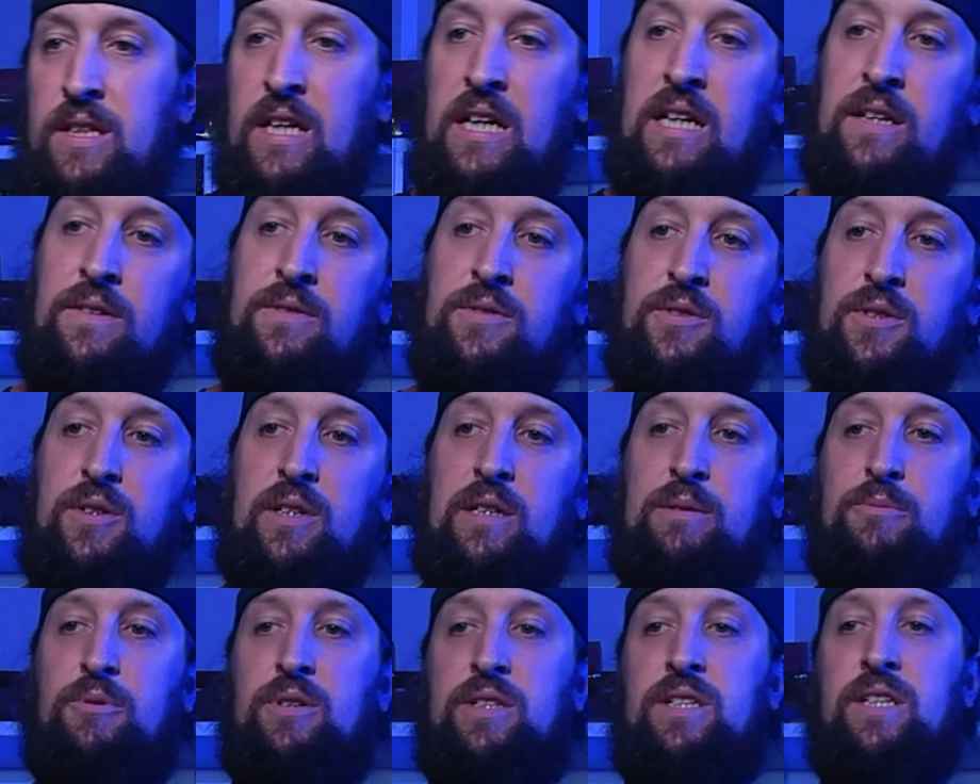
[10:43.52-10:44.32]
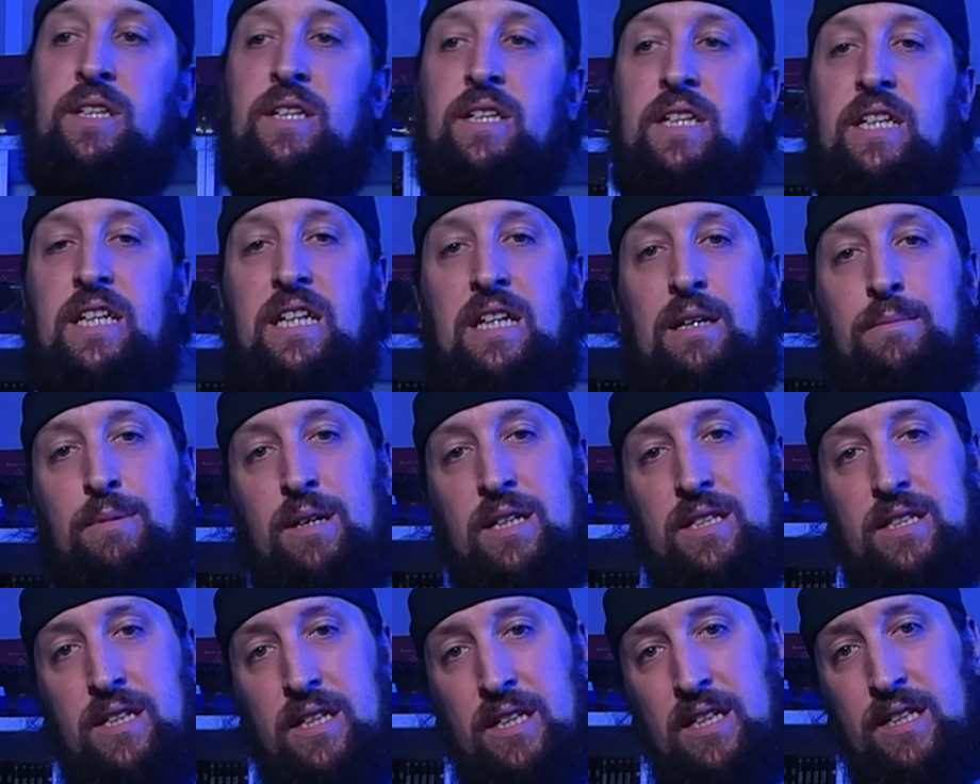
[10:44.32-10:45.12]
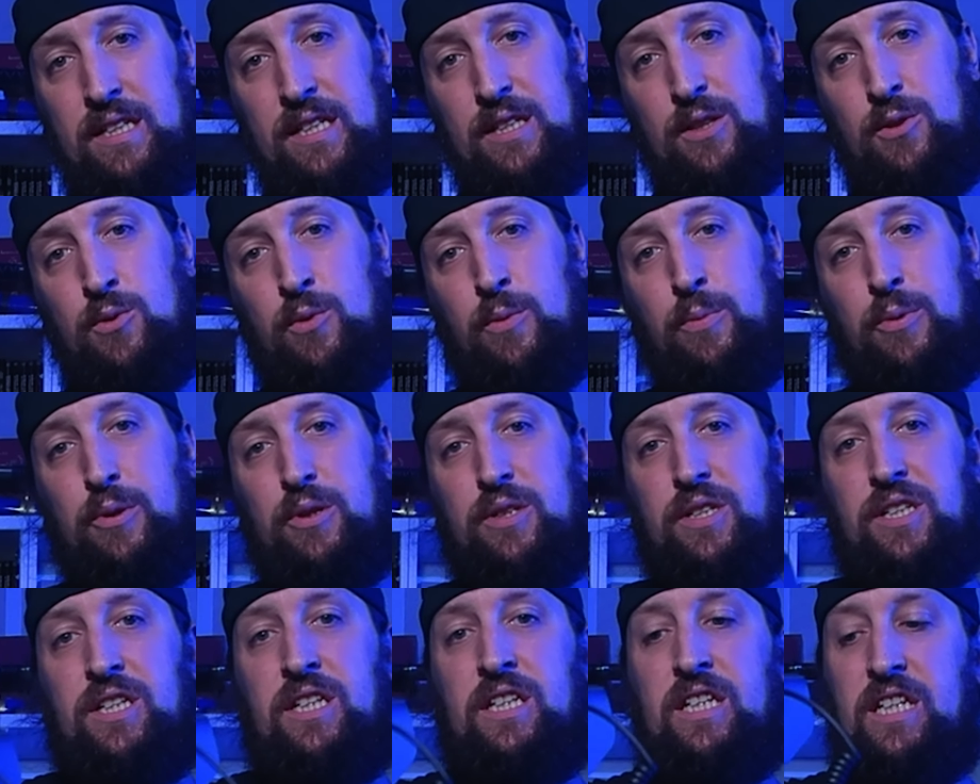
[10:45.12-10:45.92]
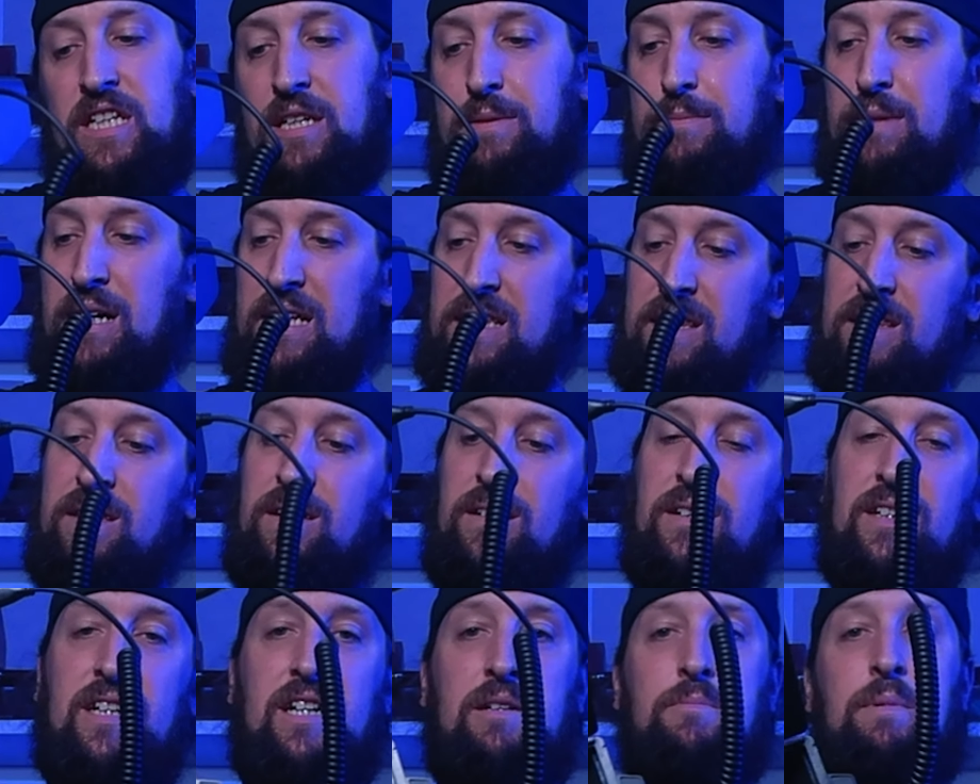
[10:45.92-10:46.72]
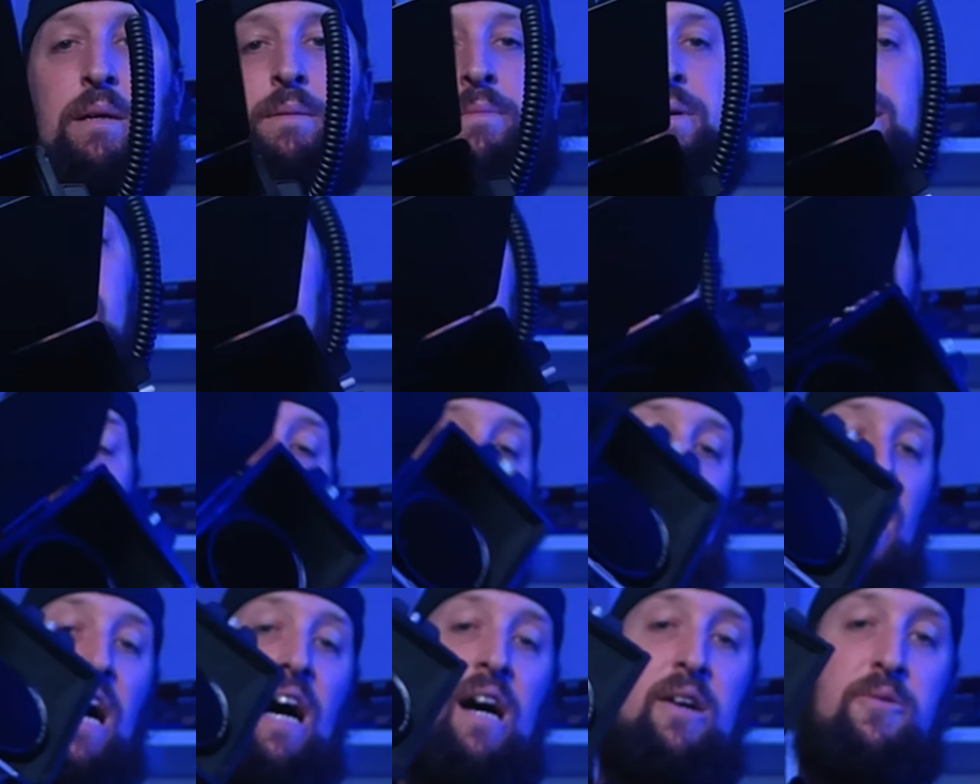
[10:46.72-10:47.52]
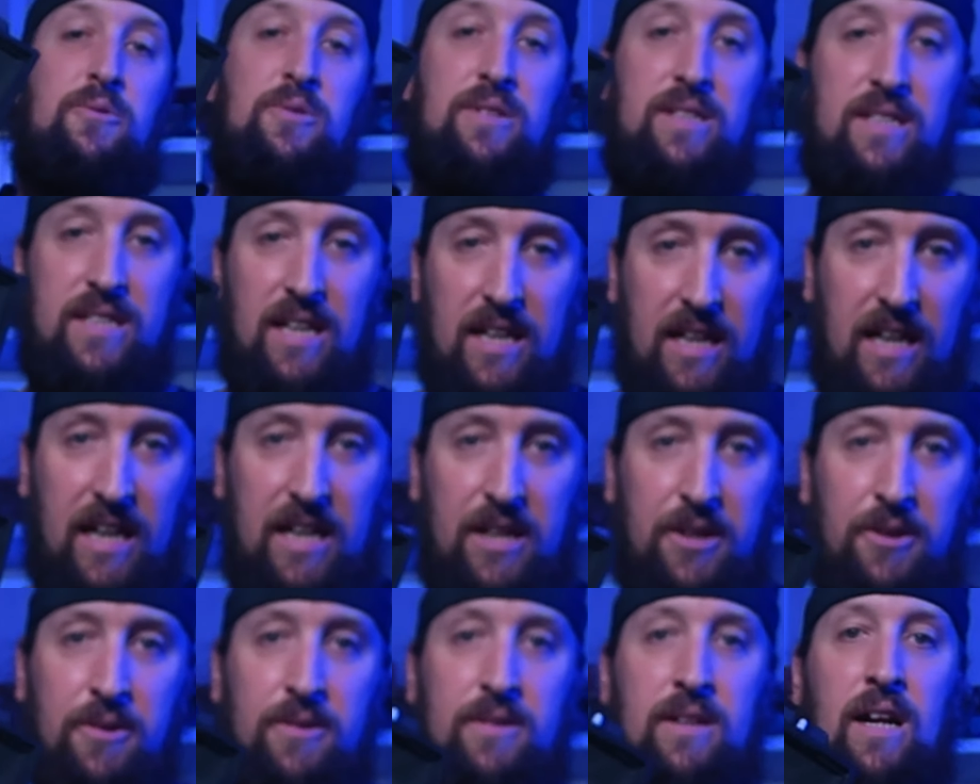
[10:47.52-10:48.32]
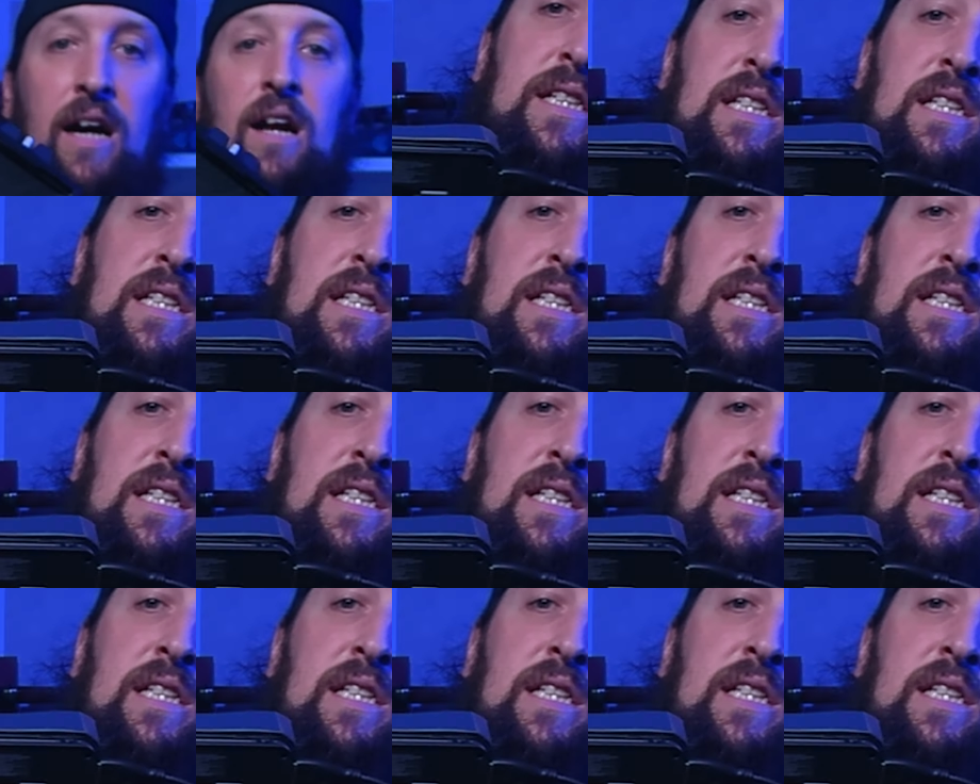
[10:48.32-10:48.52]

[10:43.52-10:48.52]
On arrive sur un boîtier qui à la base était tout petit et maintenant quand même a une sacrée gueule.